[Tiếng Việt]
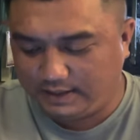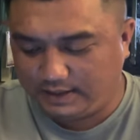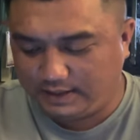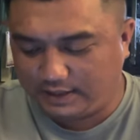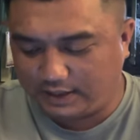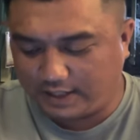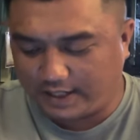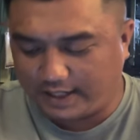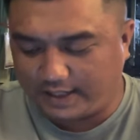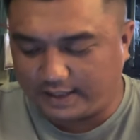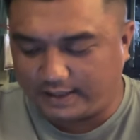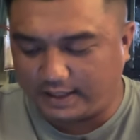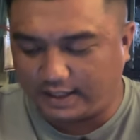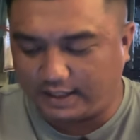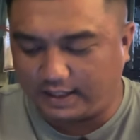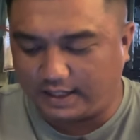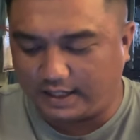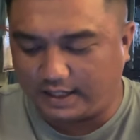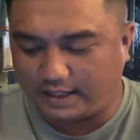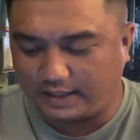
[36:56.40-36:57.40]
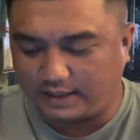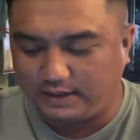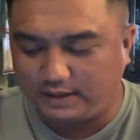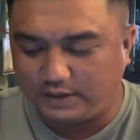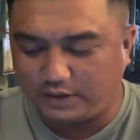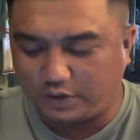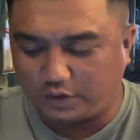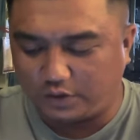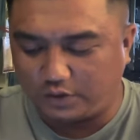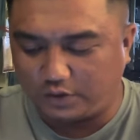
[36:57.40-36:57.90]
rồi thì à, kính
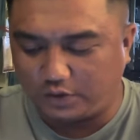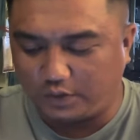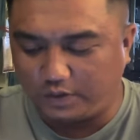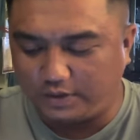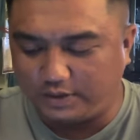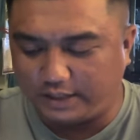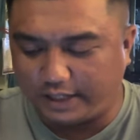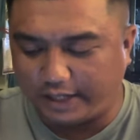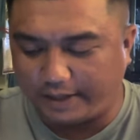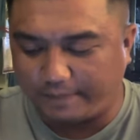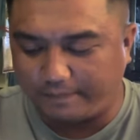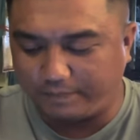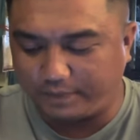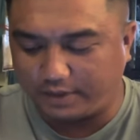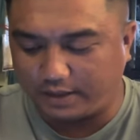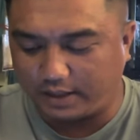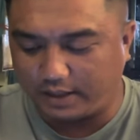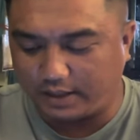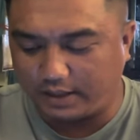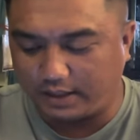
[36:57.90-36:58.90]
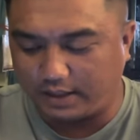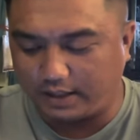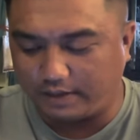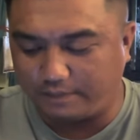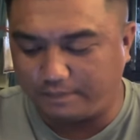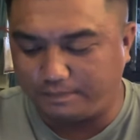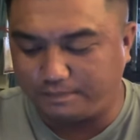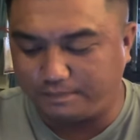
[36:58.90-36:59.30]
thưa cô chú anh chị em thì à,